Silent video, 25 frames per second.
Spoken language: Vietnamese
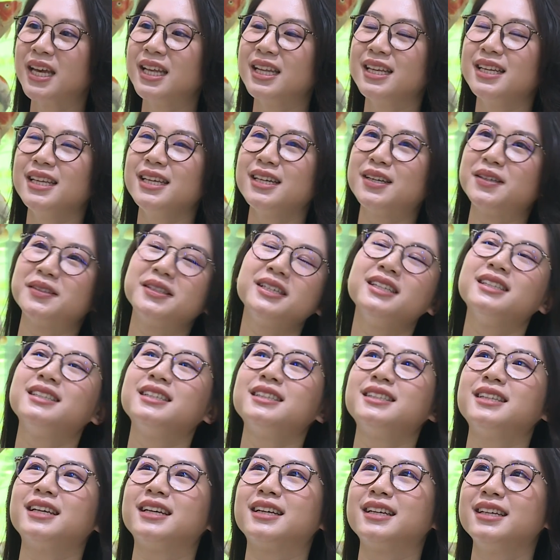Thế thì có thể
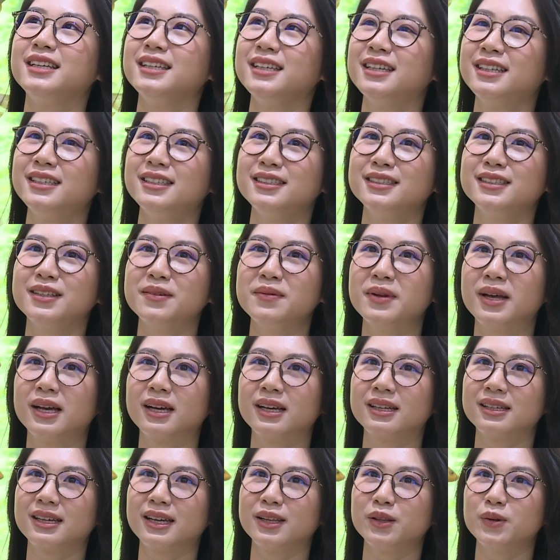chia sẻ kỹ hơn xem là
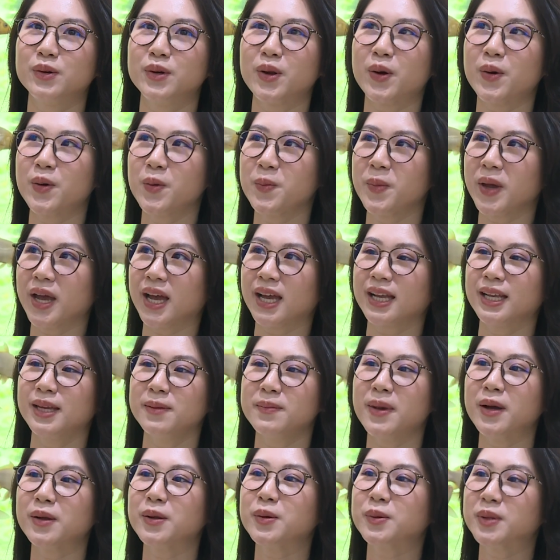cái tour đó của mẹ Khánh
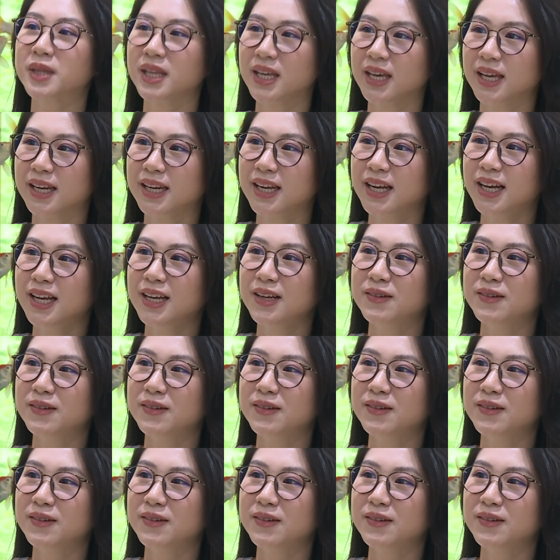hết bao nhiêu tiền,